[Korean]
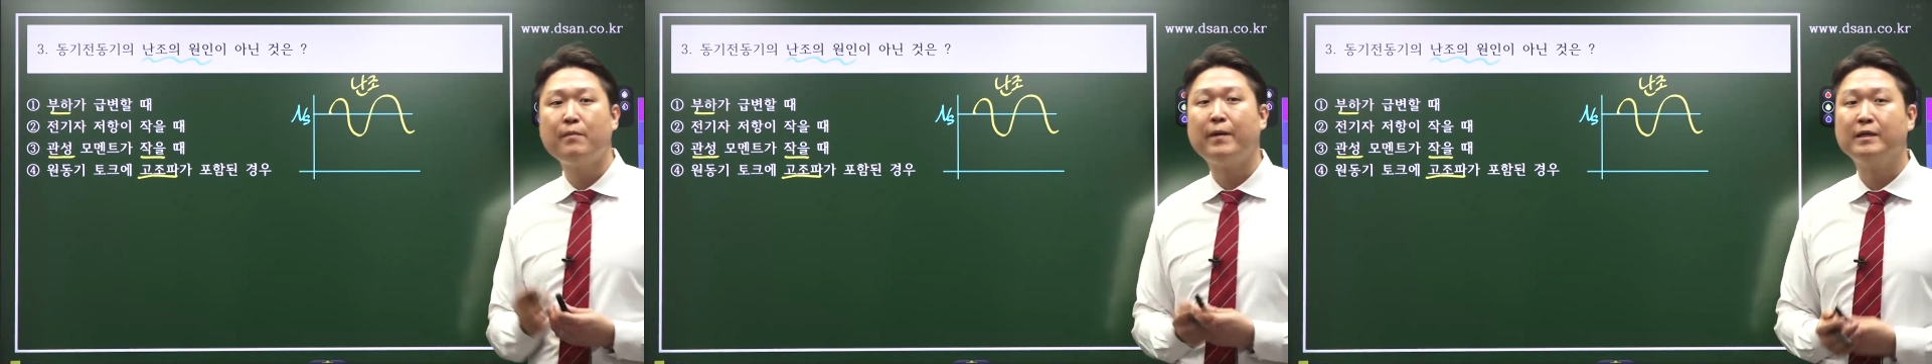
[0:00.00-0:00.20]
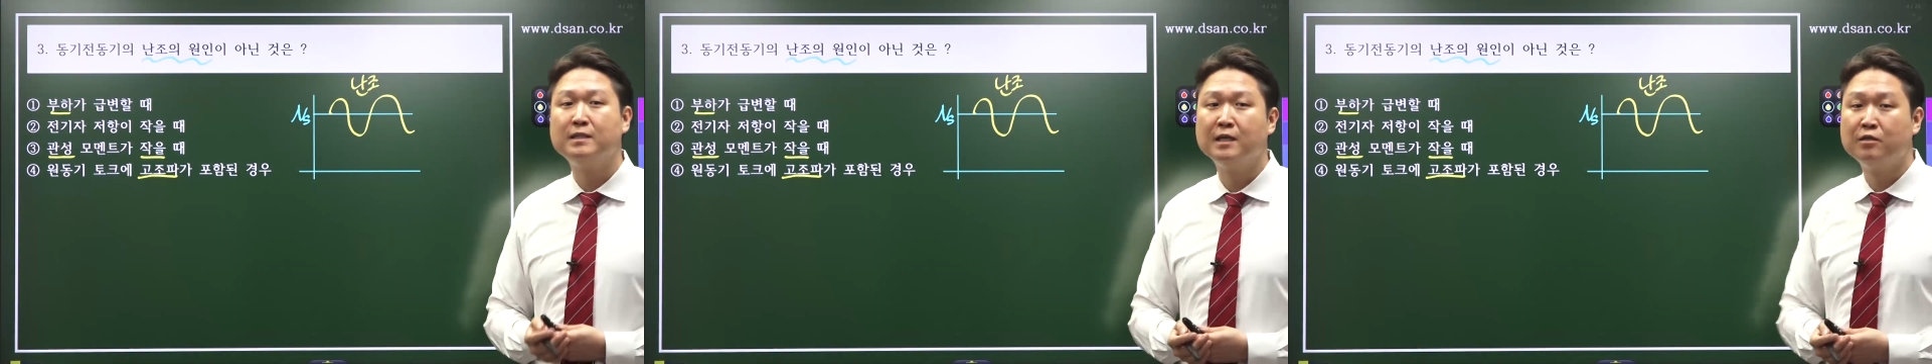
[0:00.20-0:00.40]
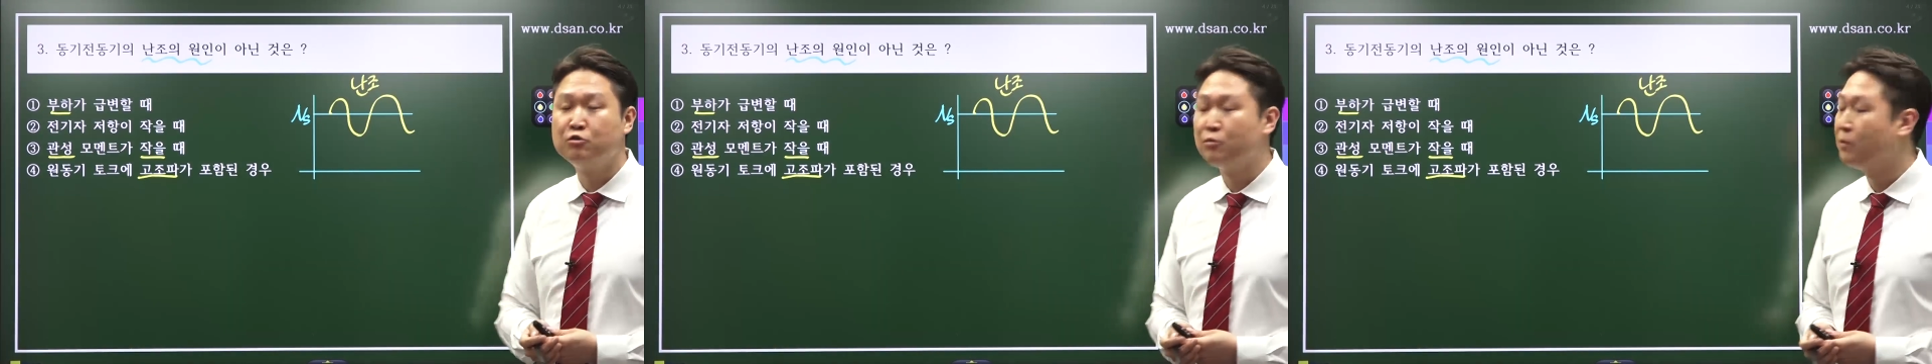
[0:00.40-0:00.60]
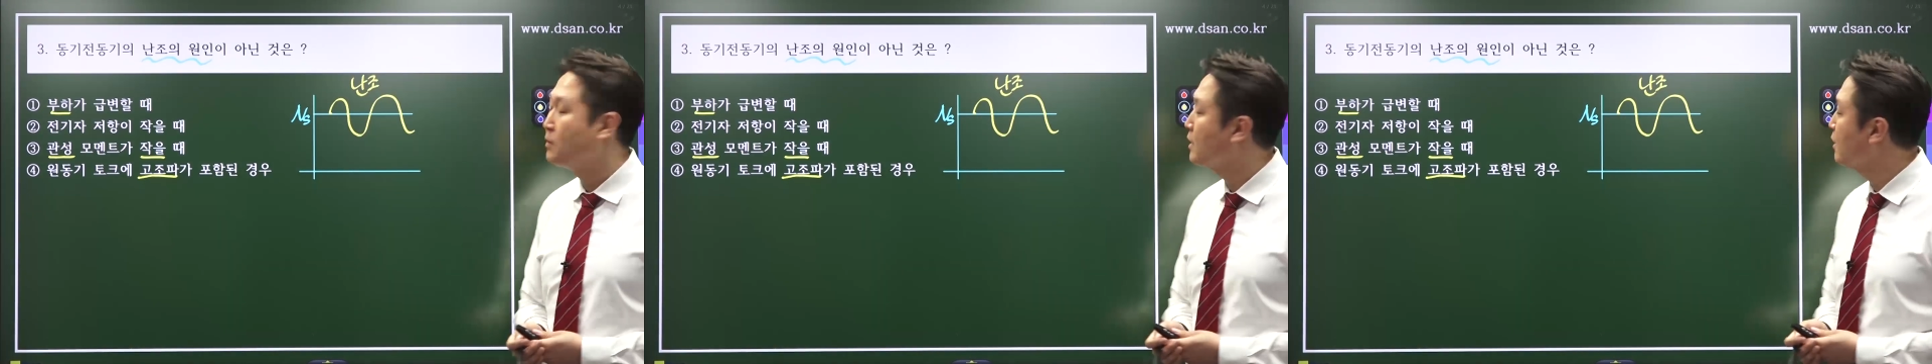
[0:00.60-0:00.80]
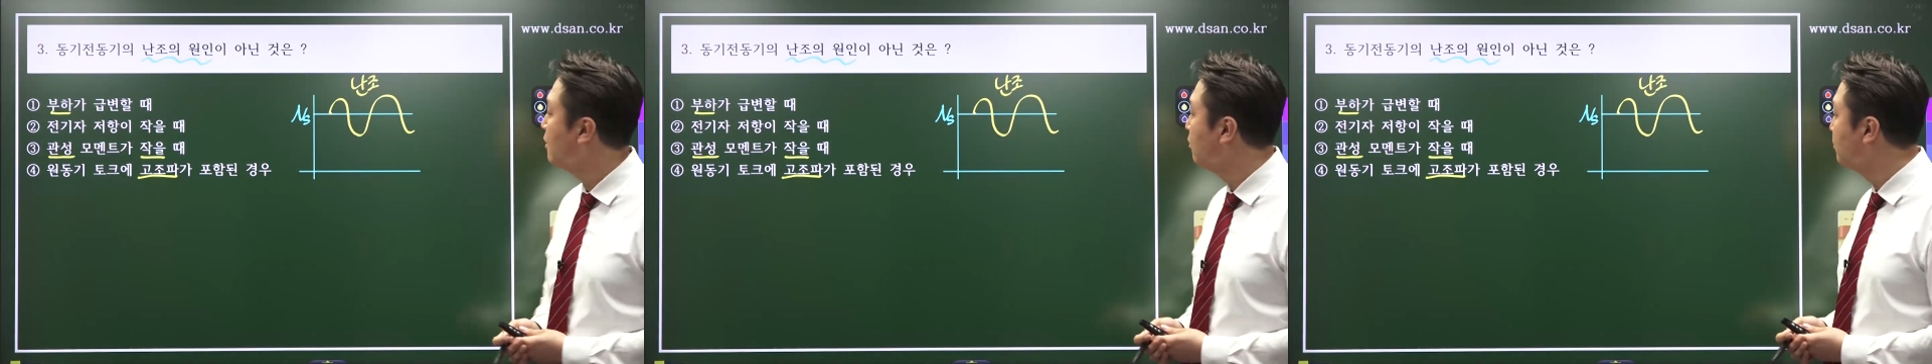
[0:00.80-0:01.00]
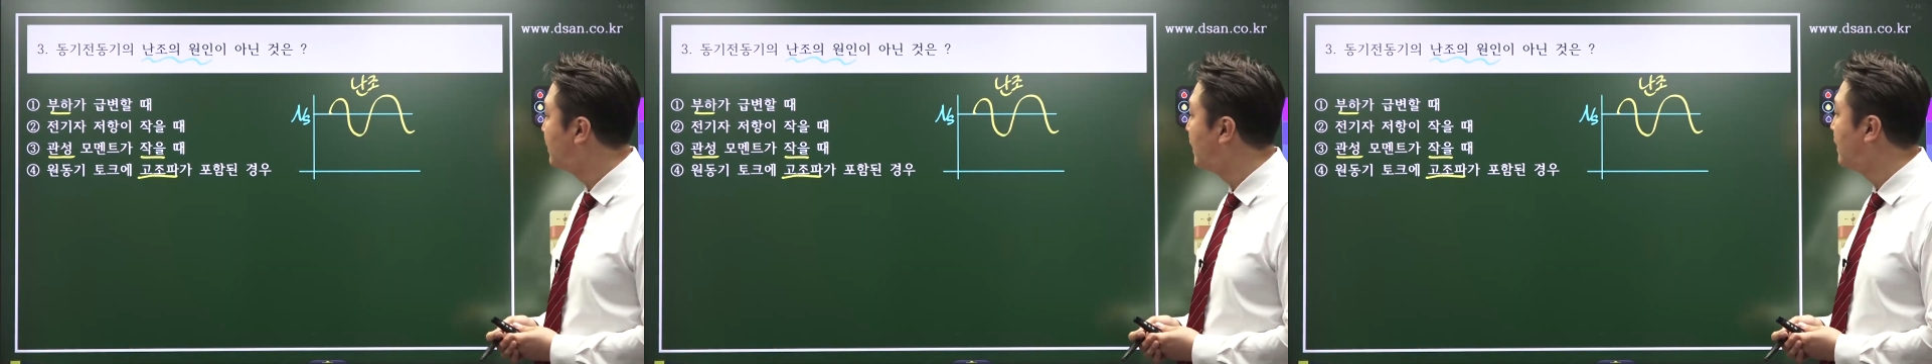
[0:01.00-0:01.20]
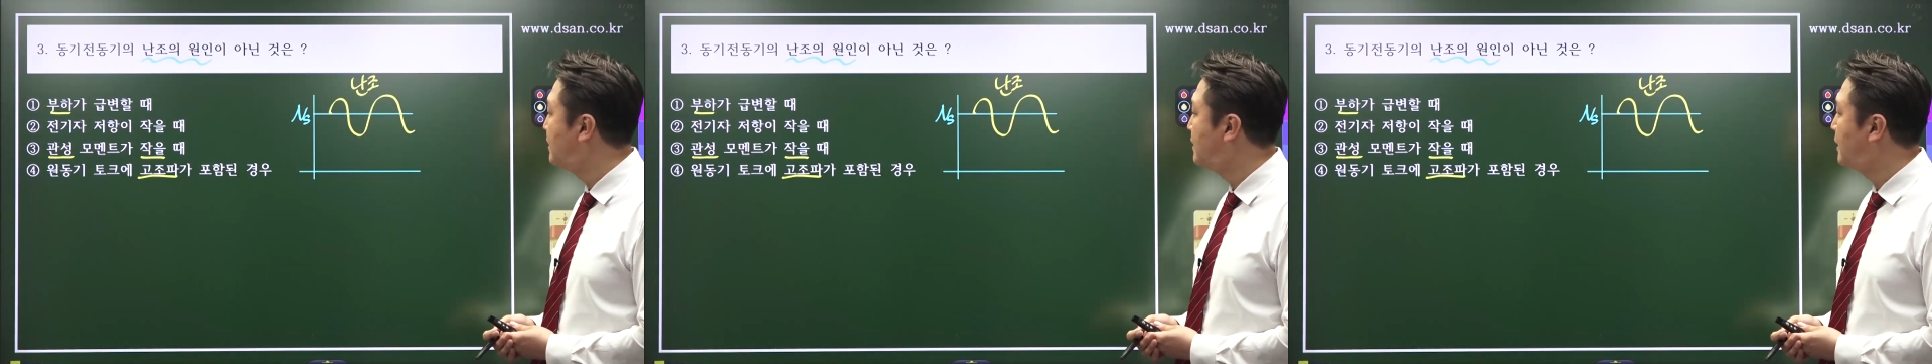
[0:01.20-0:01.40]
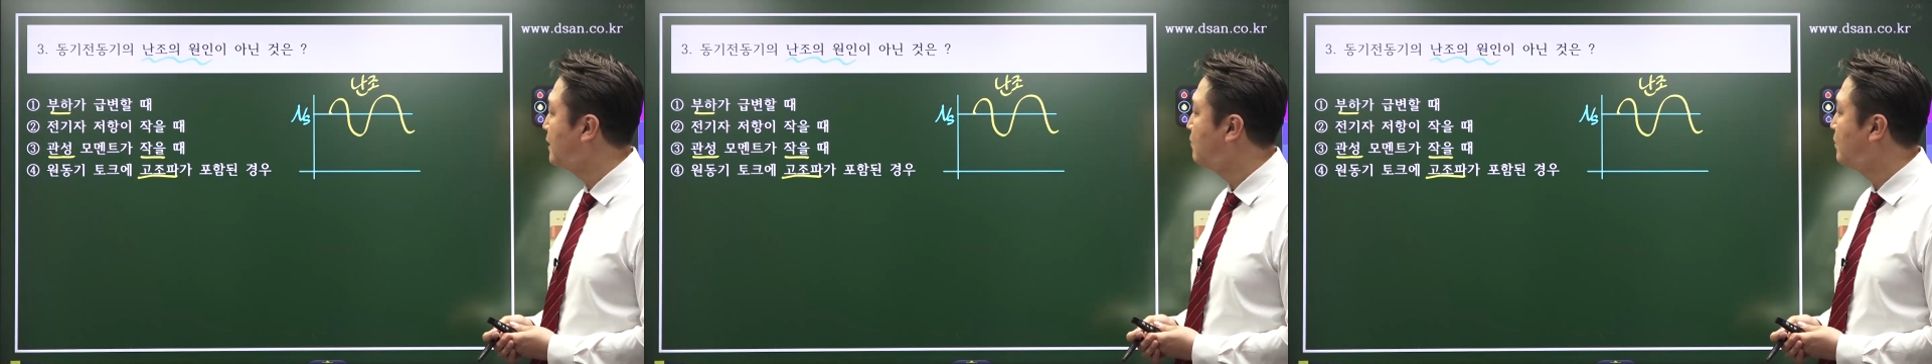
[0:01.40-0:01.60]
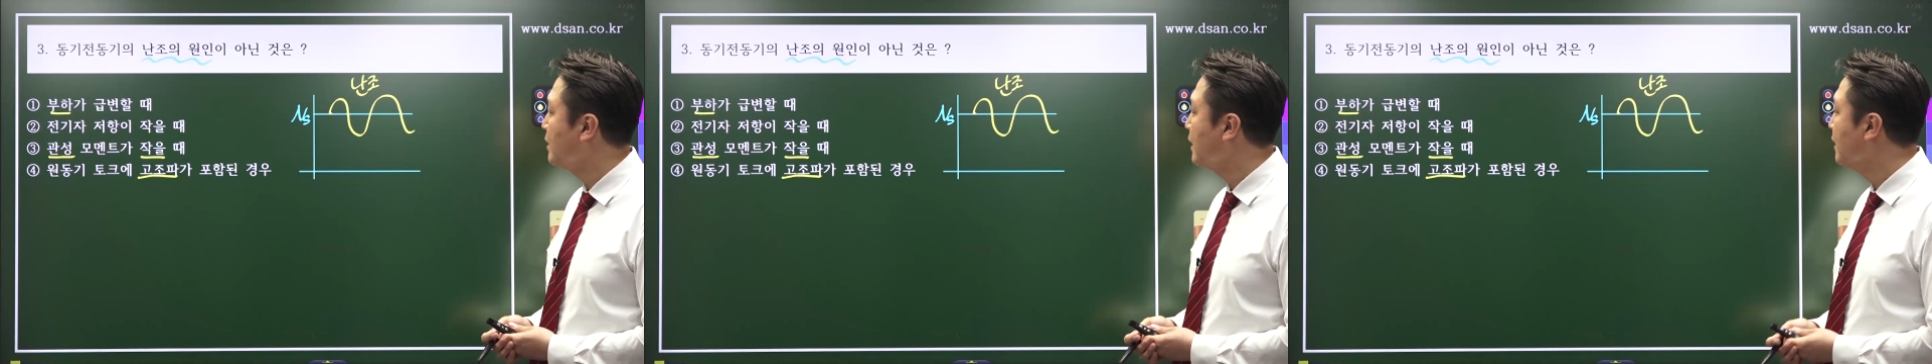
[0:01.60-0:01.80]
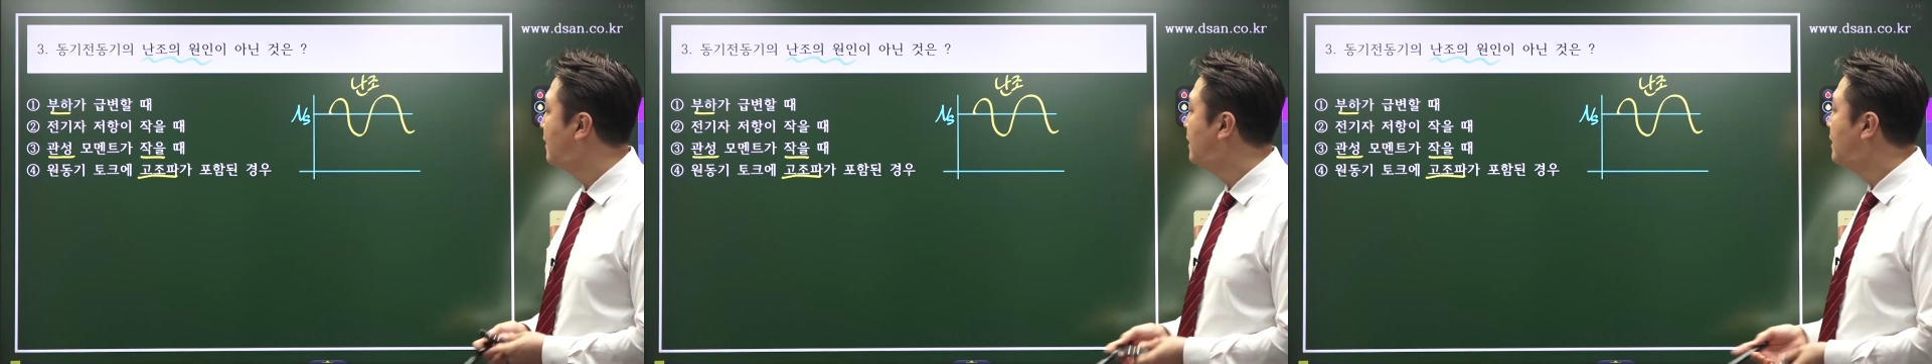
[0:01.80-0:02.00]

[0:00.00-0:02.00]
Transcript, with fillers: 발생할 수 없다라는 이야기입니다.